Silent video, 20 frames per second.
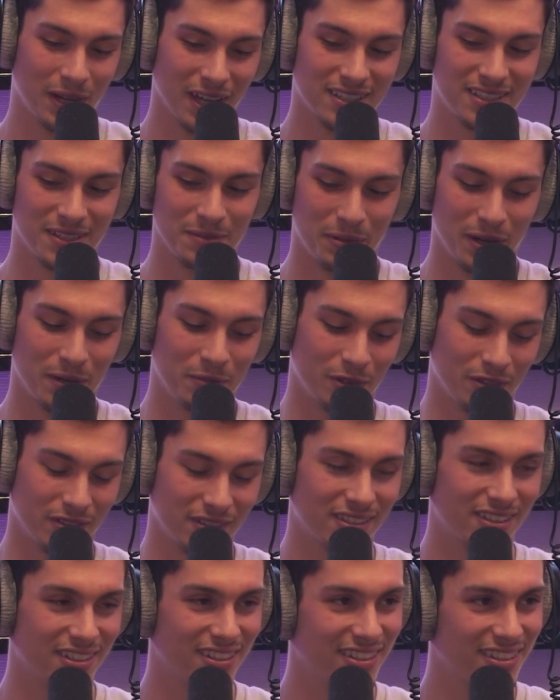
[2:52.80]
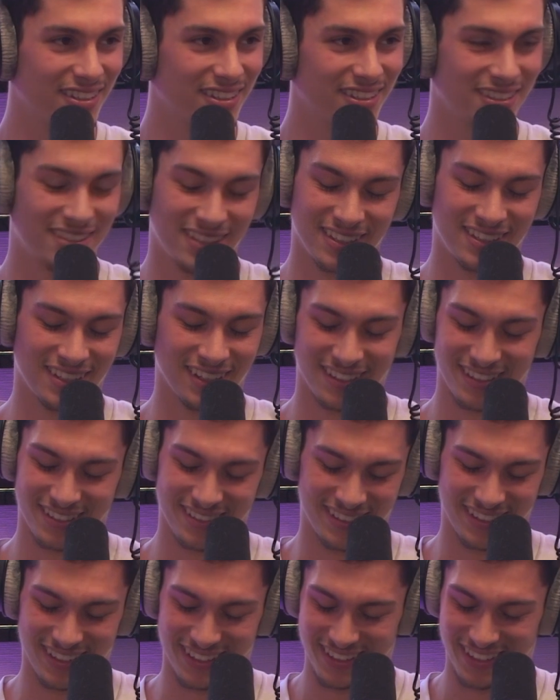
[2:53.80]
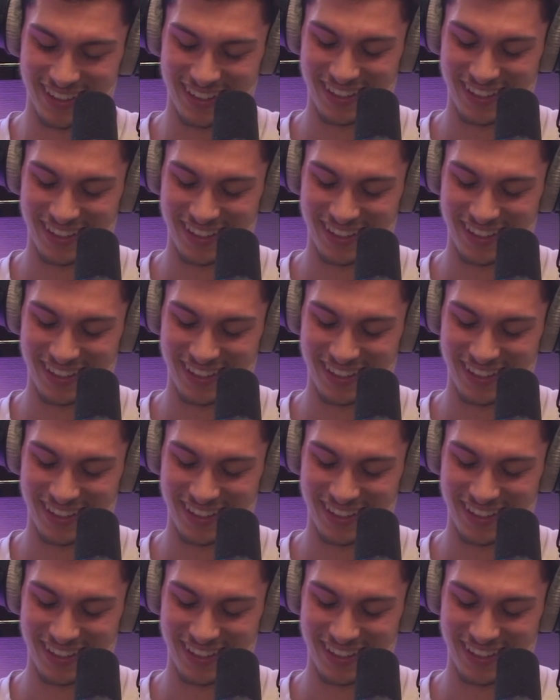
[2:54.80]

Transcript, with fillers: principalement. C'est tellement rare en plus. Ça, Faut en